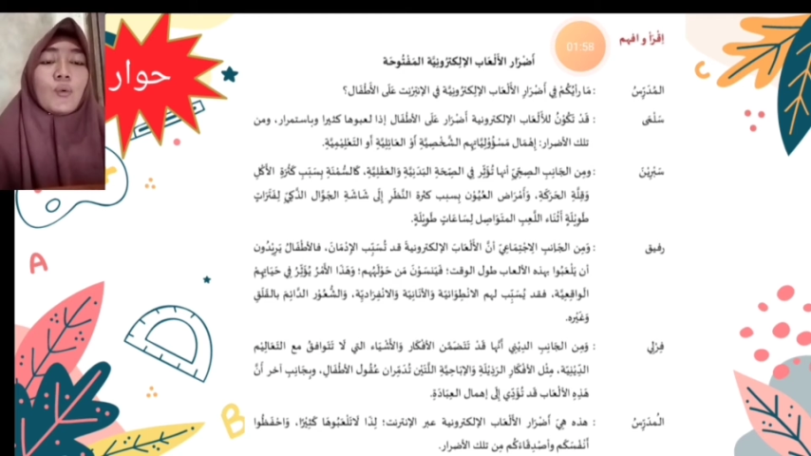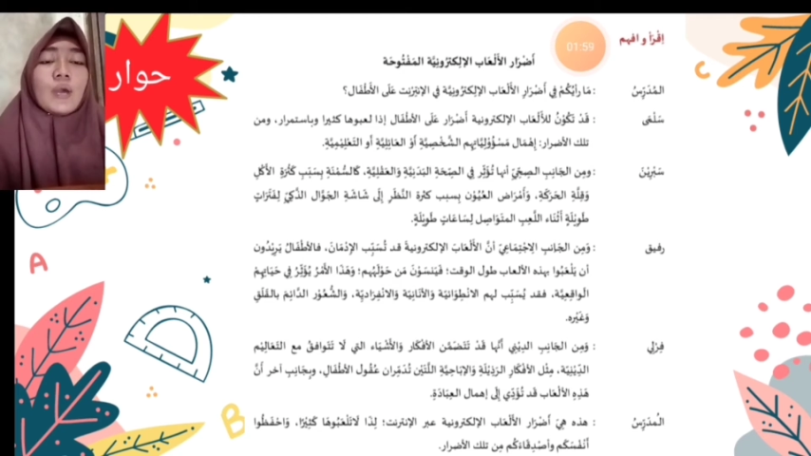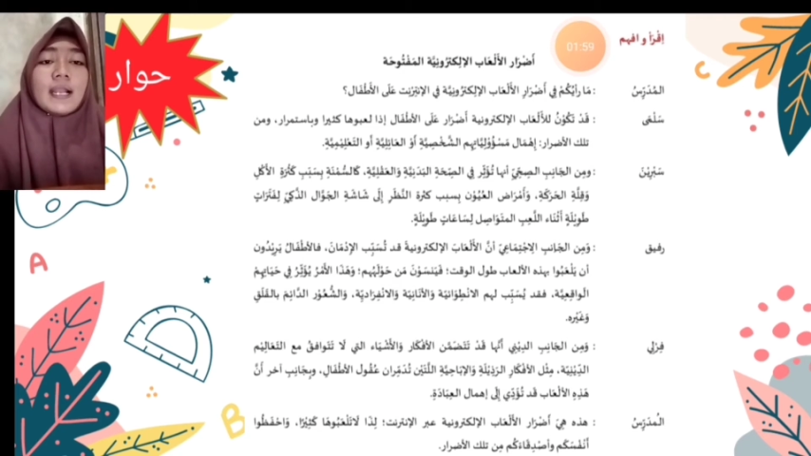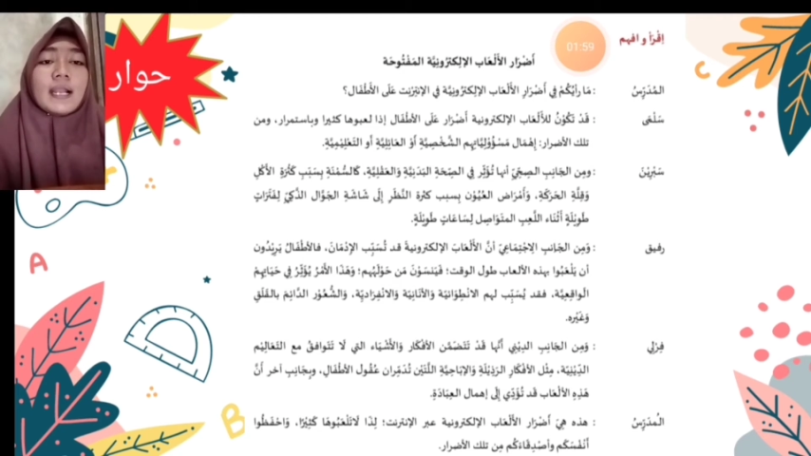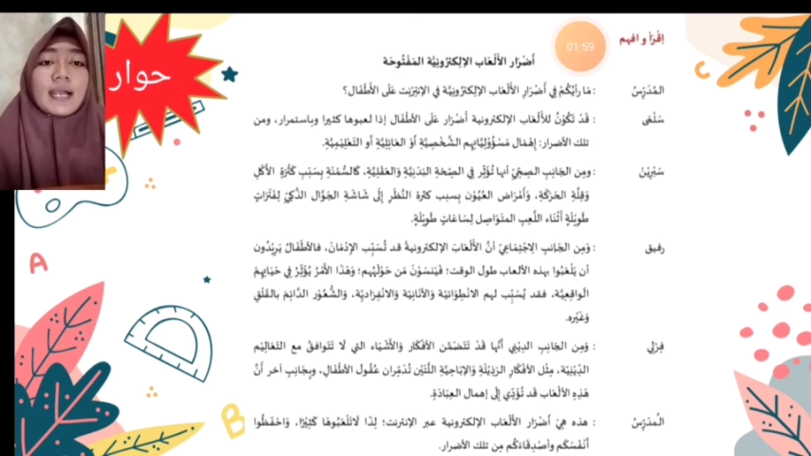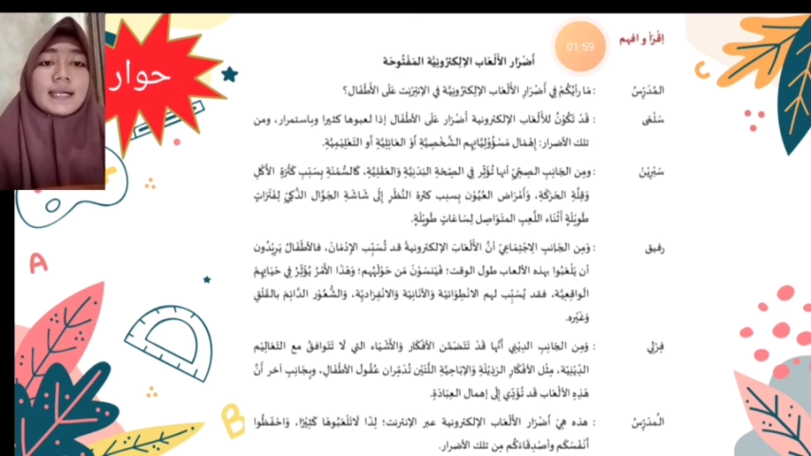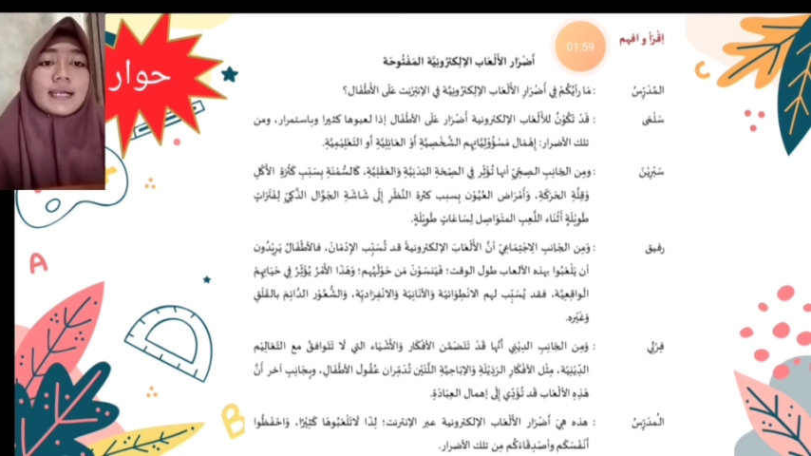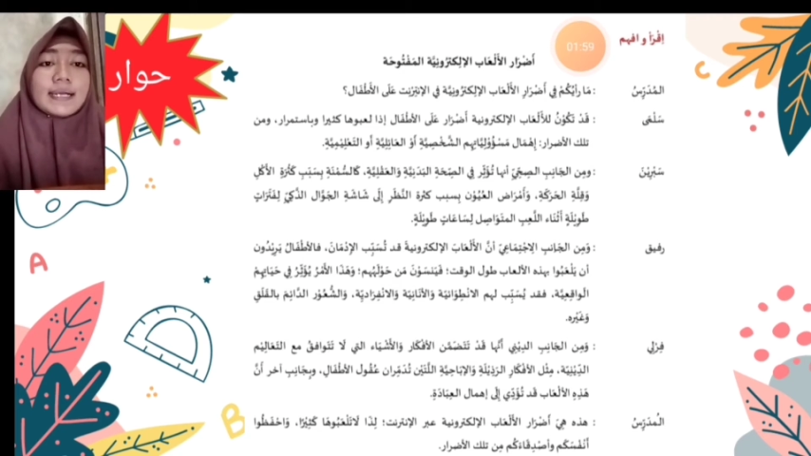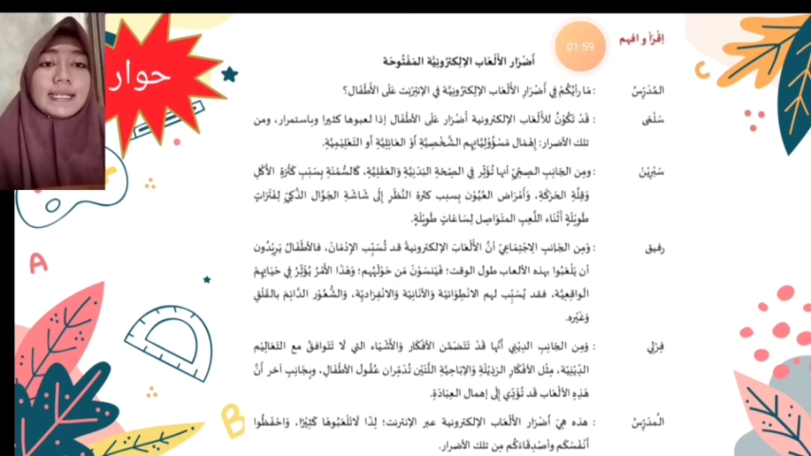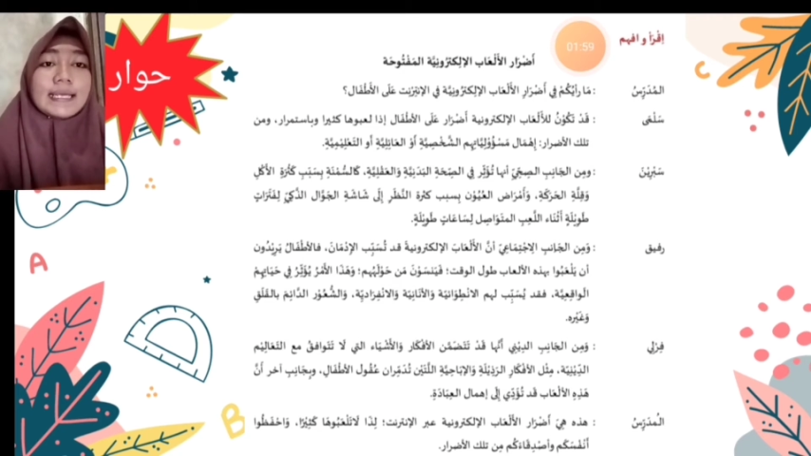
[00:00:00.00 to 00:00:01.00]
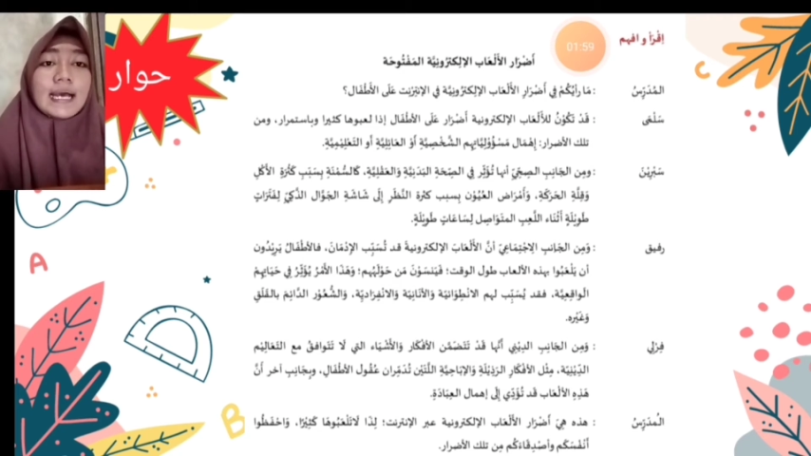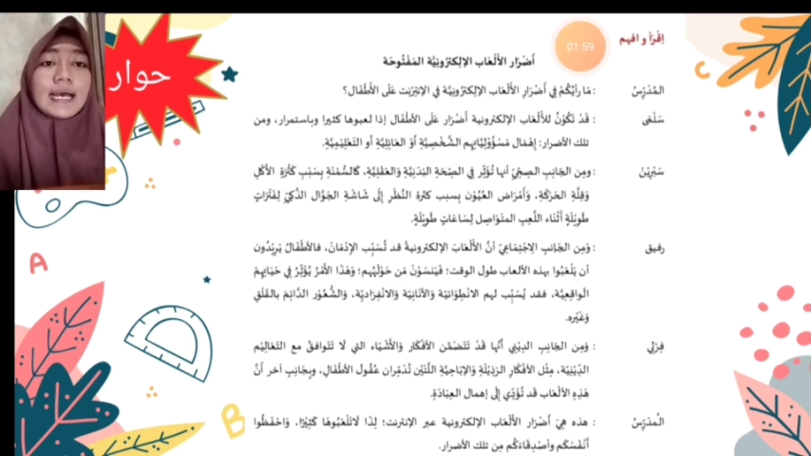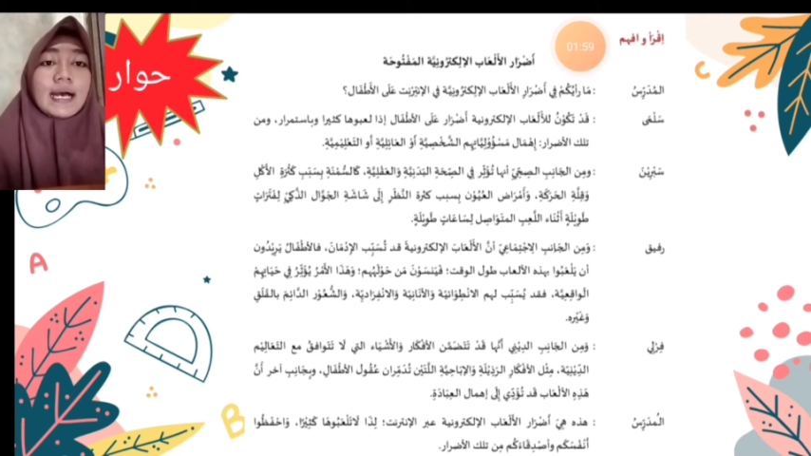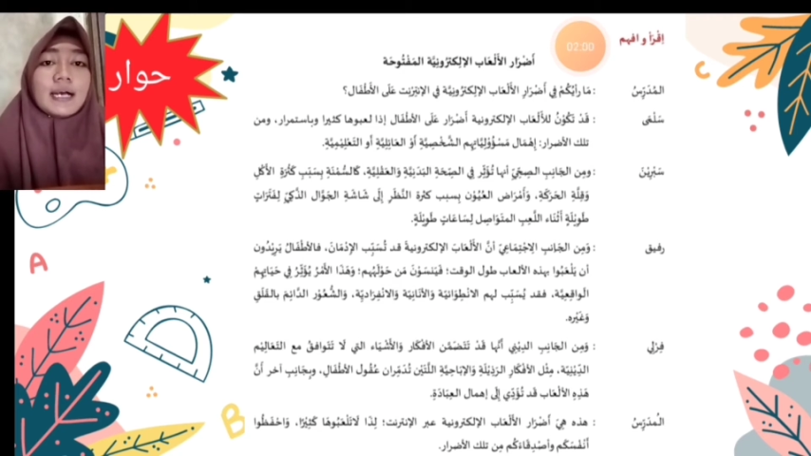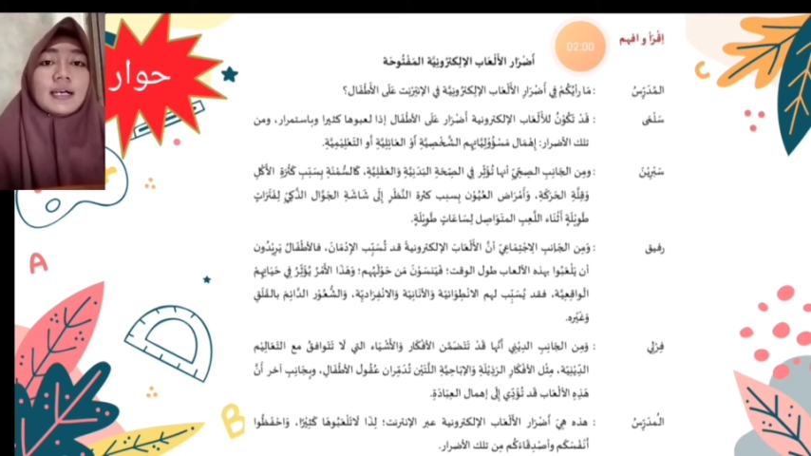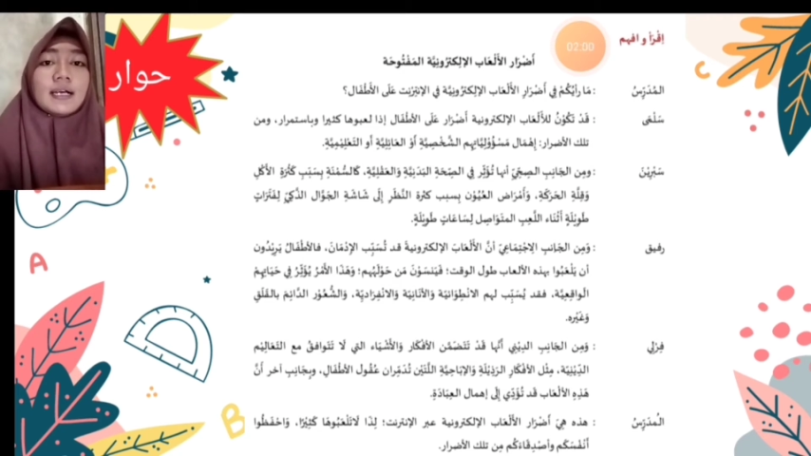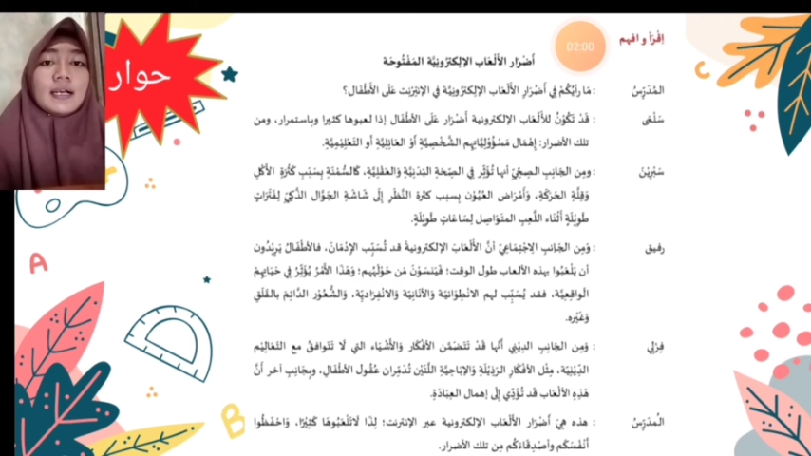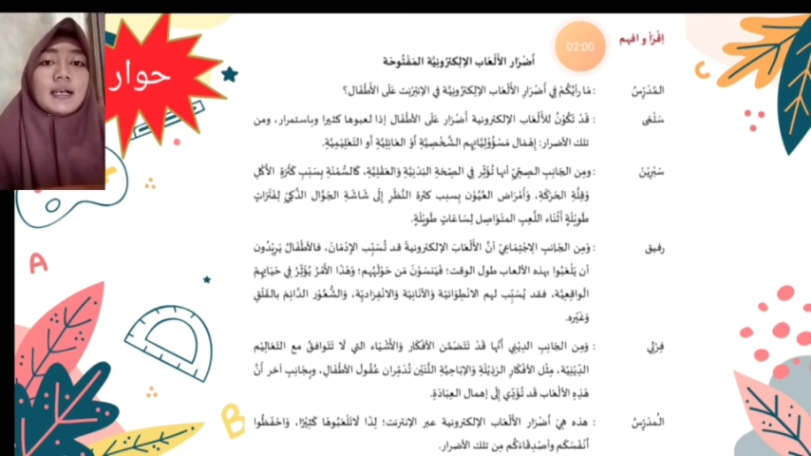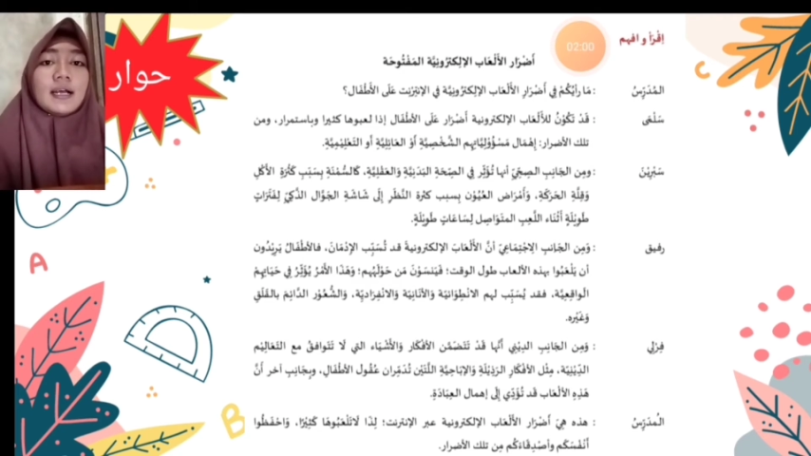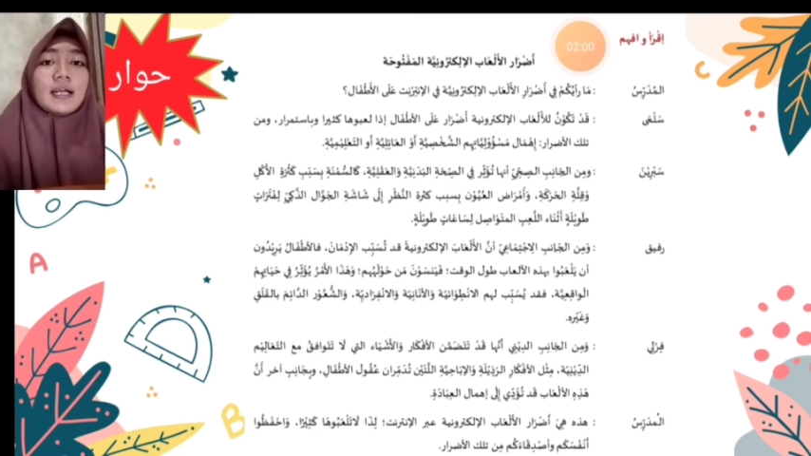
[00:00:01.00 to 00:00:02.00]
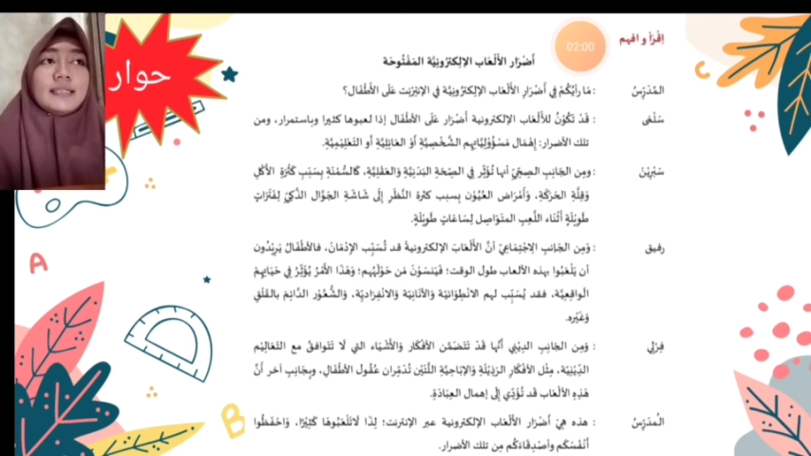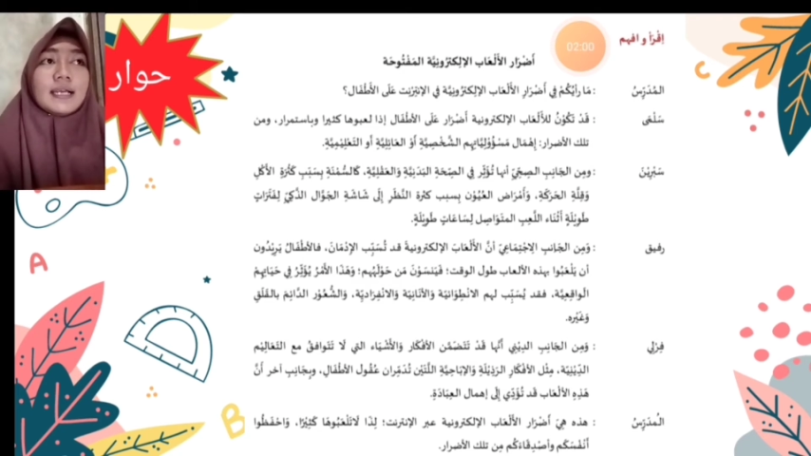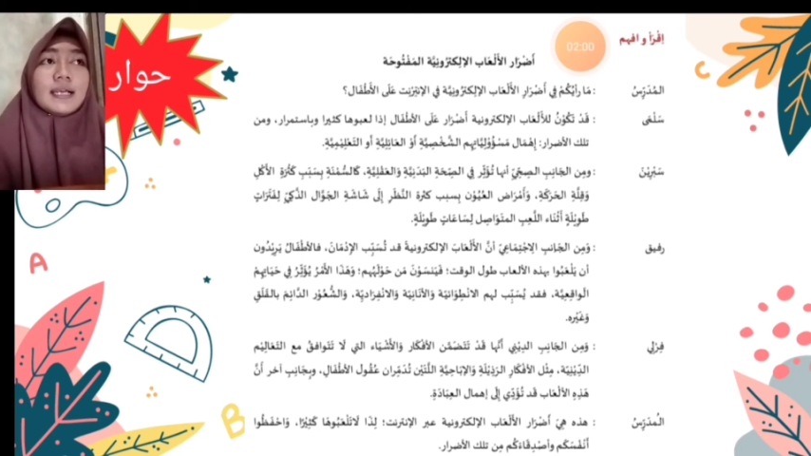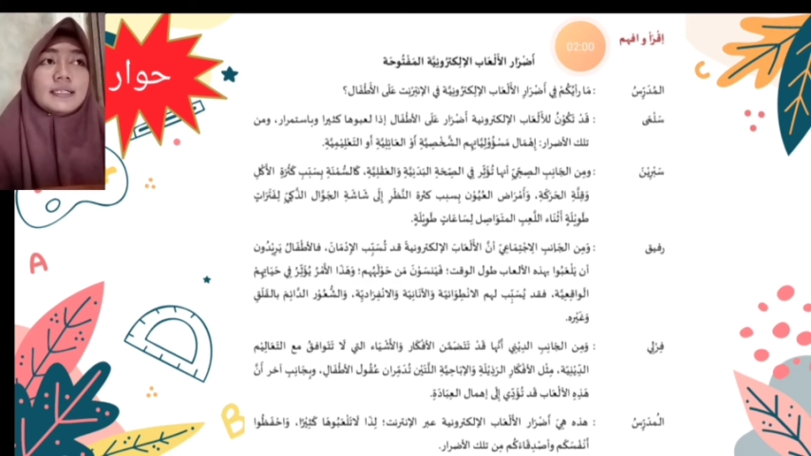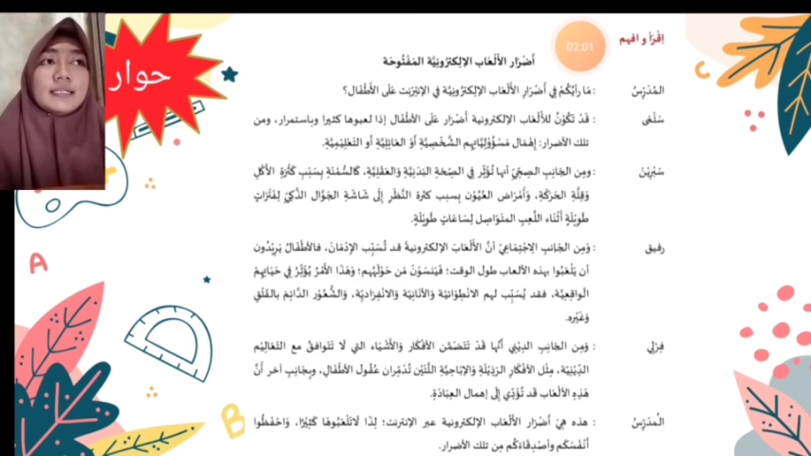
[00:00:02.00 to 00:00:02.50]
wal akliyah dan